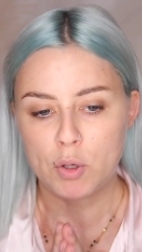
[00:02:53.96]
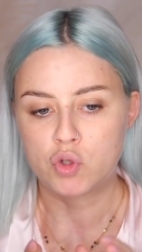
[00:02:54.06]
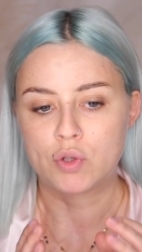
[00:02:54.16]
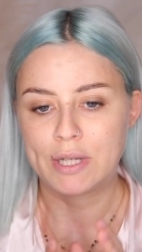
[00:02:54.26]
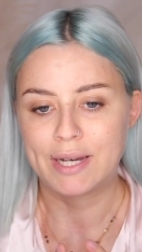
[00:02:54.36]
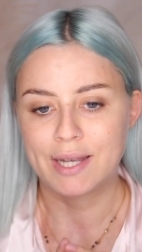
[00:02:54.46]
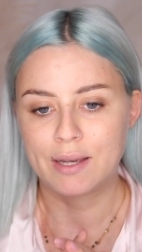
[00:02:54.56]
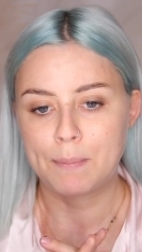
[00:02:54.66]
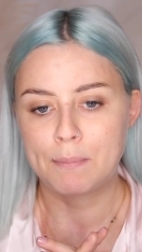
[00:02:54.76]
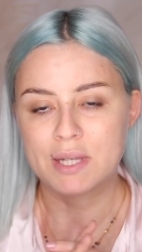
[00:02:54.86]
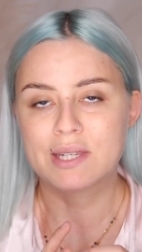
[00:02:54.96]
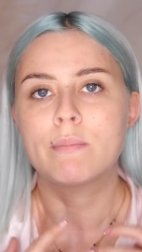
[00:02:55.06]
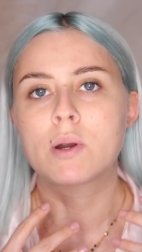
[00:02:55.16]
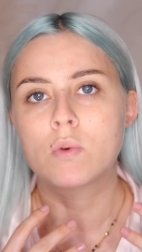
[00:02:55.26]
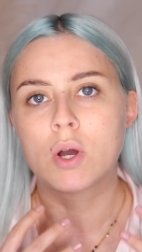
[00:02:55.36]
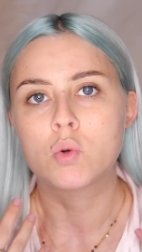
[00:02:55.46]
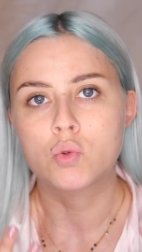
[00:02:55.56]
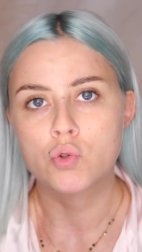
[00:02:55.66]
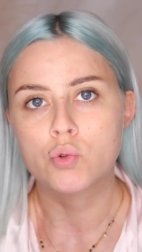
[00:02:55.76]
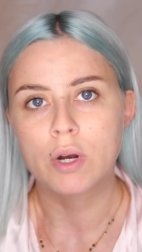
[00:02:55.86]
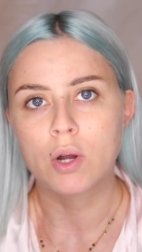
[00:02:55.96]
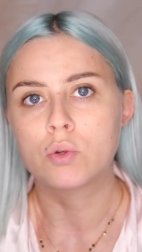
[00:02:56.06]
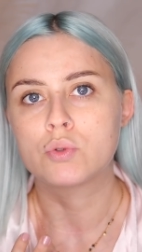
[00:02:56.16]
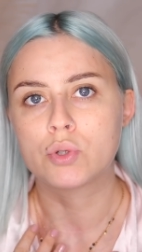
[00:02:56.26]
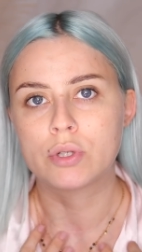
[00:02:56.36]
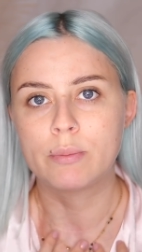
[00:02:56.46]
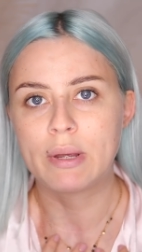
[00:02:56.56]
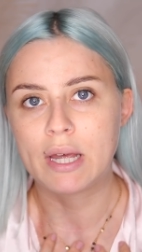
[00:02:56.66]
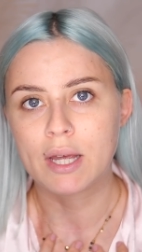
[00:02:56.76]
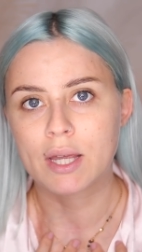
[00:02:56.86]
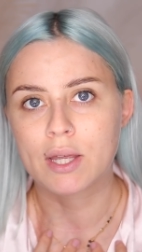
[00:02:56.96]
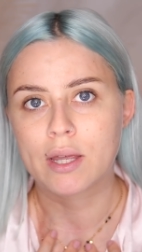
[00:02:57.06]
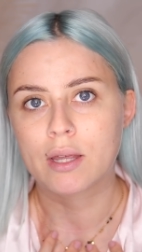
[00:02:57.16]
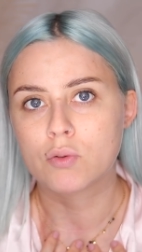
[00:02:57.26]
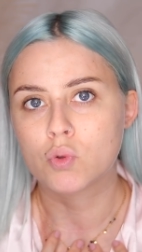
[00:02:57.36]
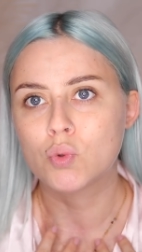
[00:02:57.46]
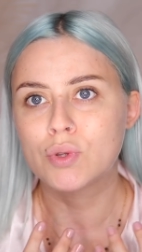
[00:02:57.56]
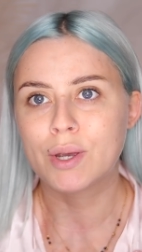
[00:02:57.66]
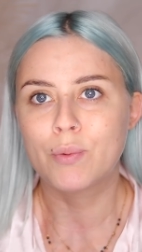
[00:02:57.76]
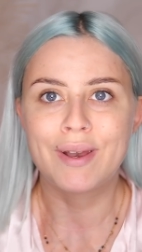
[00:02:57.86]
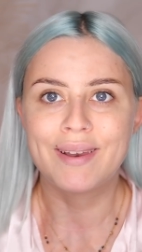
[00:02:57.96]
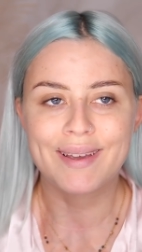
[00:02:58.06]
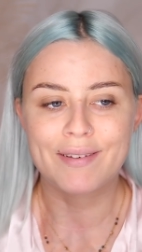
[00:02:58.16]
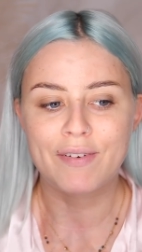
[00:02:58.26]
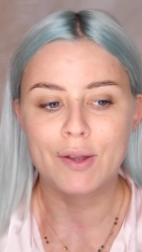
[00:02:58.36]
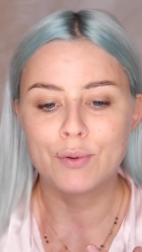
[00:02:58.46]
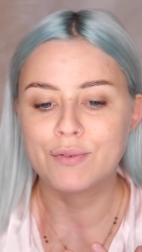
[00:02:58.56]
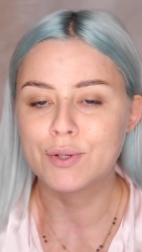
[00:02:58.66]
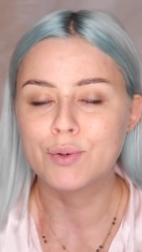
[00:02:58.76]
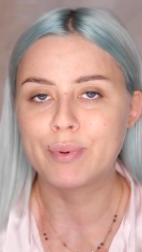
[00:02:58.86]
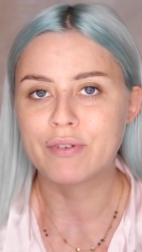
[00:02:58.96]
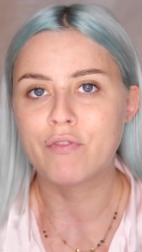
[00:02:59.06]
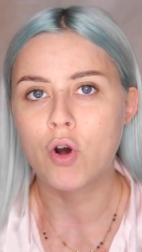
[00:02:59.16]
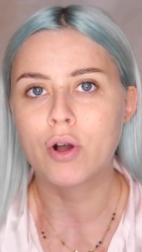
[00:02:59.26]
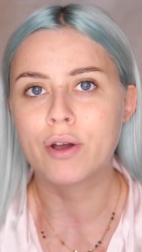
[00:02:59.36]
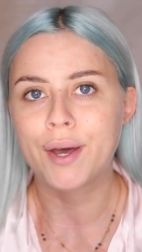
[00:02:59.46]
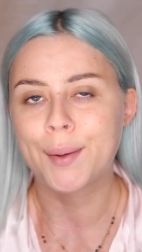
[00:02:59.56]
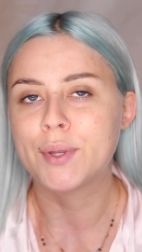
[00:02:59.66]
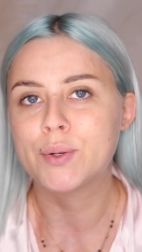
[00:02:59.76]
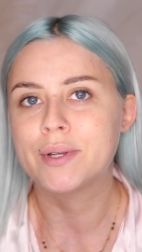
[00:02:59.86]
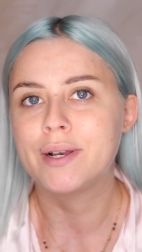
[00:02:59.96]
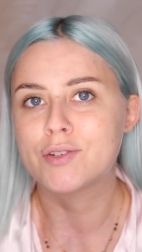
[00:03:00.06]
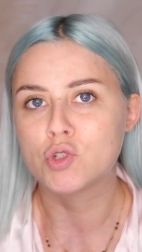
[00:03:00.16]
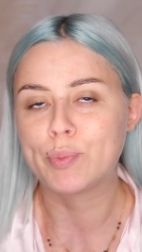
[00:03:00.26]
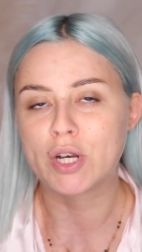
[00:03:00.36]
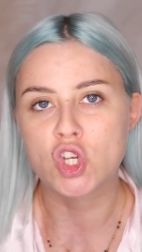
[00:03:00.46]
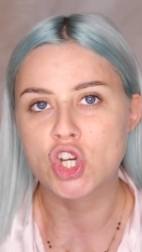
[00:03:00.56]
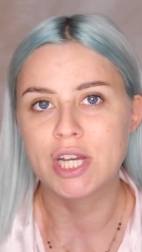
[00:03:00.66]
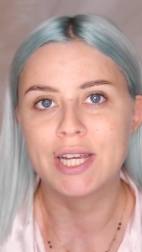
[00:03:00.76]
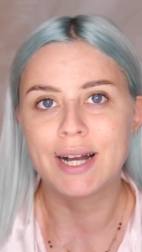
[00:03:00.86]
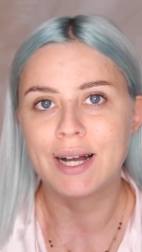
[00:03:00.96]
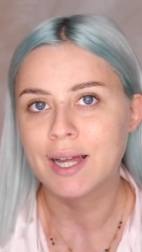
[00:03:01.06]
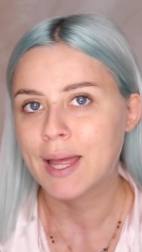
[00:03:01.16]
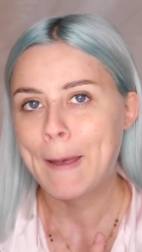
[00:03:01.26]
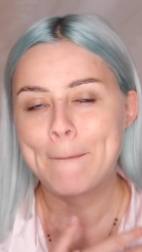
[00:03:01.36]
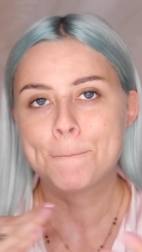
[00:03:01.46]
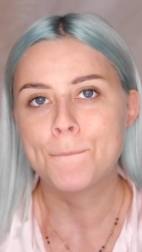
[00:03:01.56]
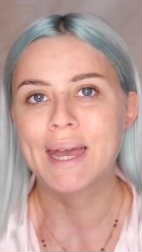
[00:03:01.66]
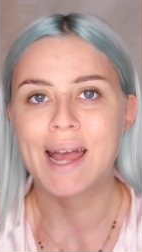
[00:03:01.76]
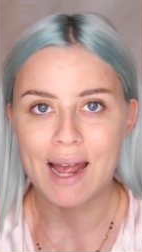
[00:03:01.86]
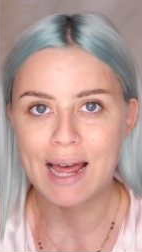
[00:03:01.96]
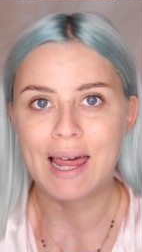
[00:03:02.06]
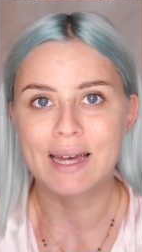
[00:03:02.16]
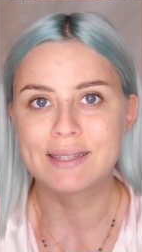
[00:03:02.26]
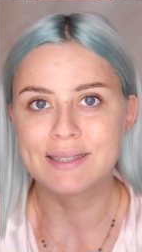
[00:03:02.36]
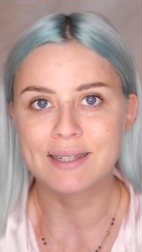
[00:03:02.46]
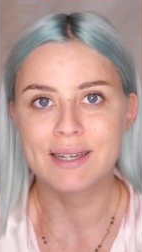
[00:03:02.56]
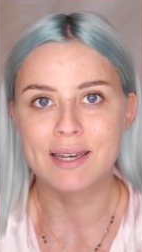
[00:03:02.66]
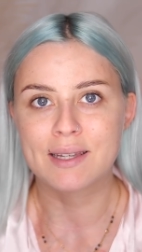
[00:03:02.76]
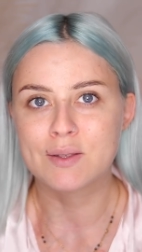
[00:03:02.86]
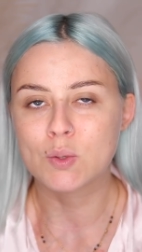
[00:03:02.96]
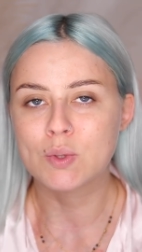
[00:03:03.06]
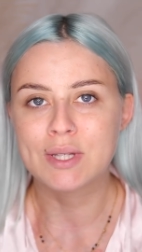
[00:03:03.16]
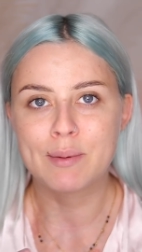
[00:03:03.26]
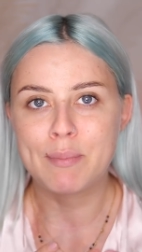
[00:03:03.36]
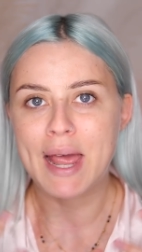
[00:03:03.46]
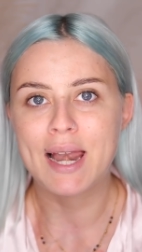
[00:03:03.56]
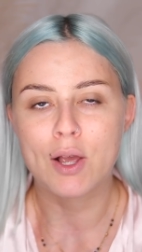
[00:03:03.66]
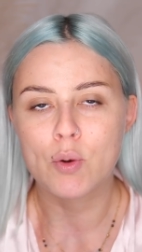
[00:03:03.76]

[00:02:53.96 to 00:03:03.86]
Posso dire che mi sembra una congiura contro di me che tutte quelle che fanno i video per Vogue abbiano delle sopracciglia mega galattiche, tutte belle